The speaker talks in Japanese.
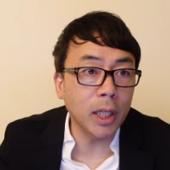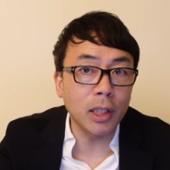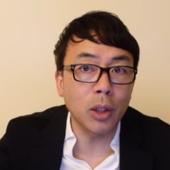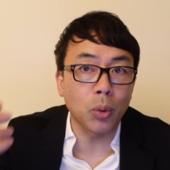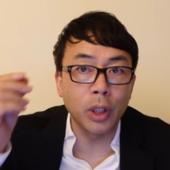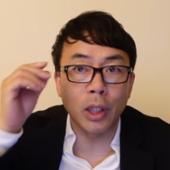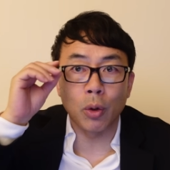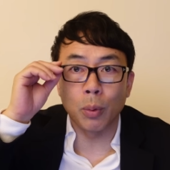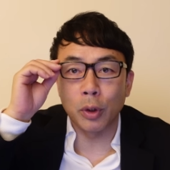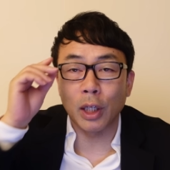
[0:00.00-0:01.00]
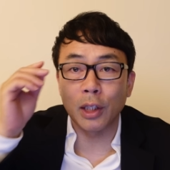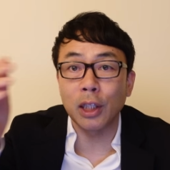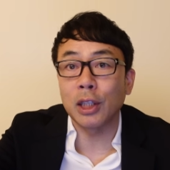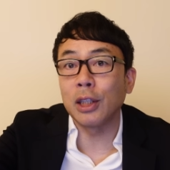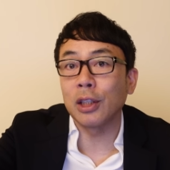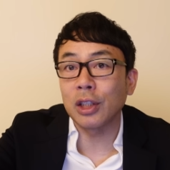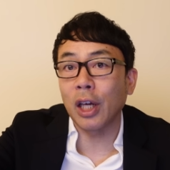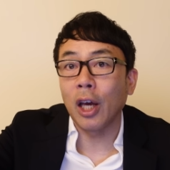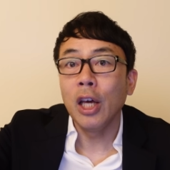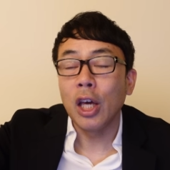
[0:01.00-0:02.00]
メリカ出てこねえだろうと思ったら出てきてです
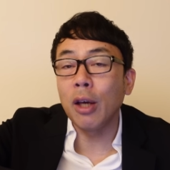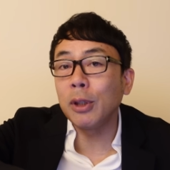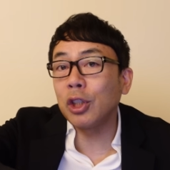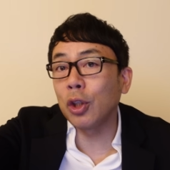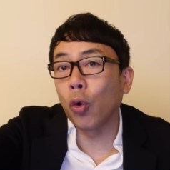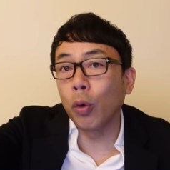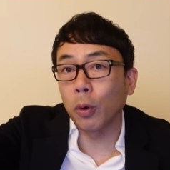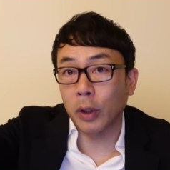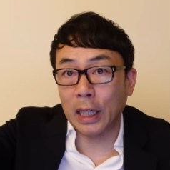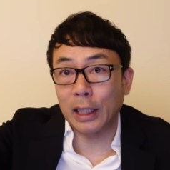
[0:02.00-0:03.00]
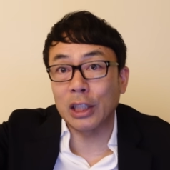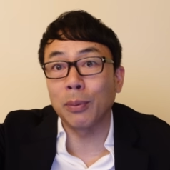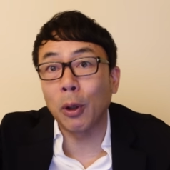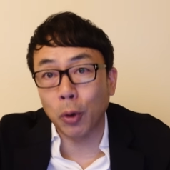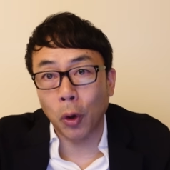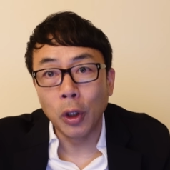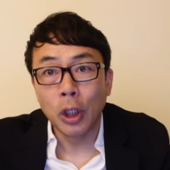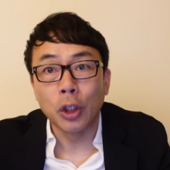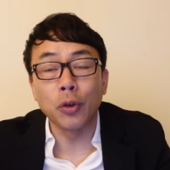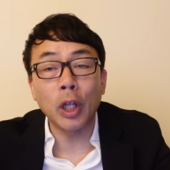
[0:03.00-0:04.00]
ね、ABCD 方面を引かれてしまうと
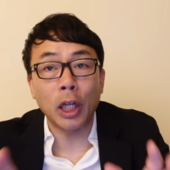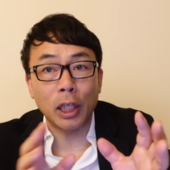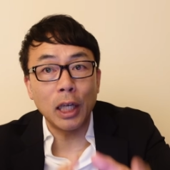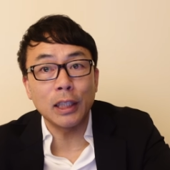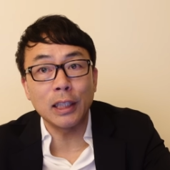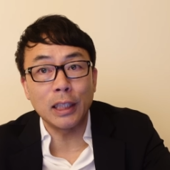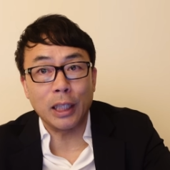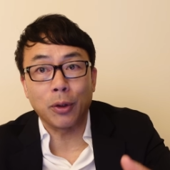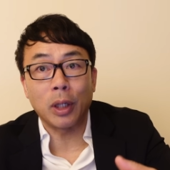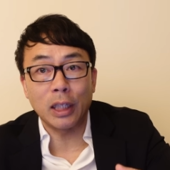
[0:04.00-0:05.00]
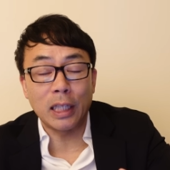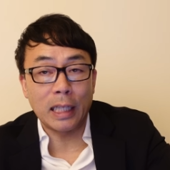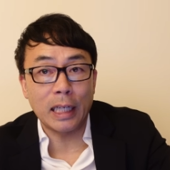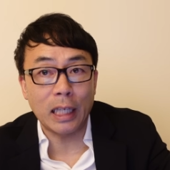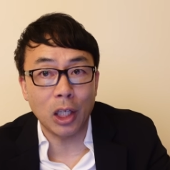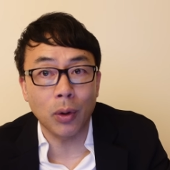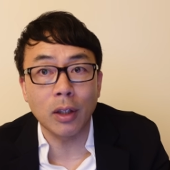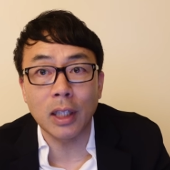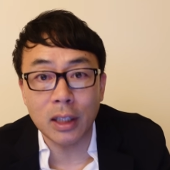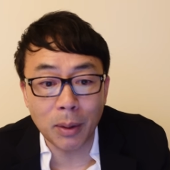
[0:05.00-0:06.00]
いう中で経済制裁食らって、だんだん景気悪
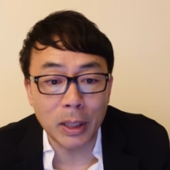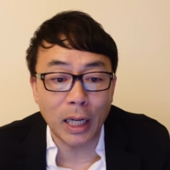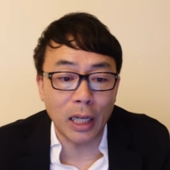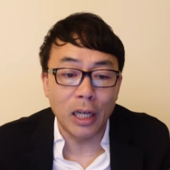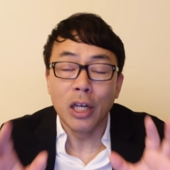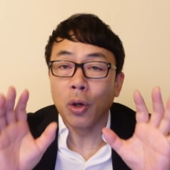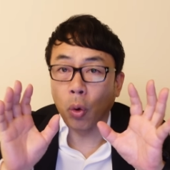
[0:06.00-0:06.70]
くなってみたいな、